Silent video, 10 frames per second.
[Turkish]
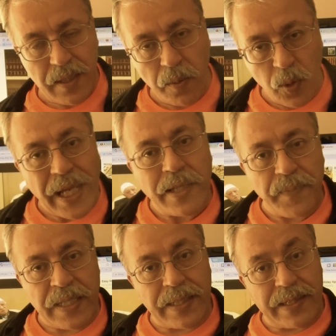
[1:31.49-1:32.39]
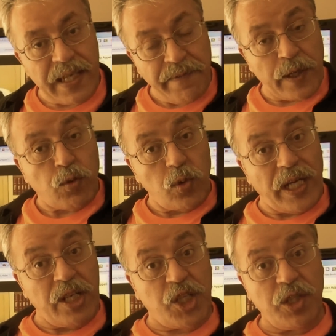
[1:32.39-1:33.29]
kabul etmedik diye
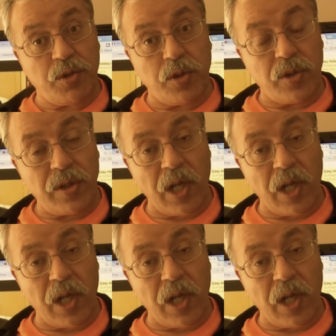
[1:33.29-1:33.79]
Fethullah için diyor.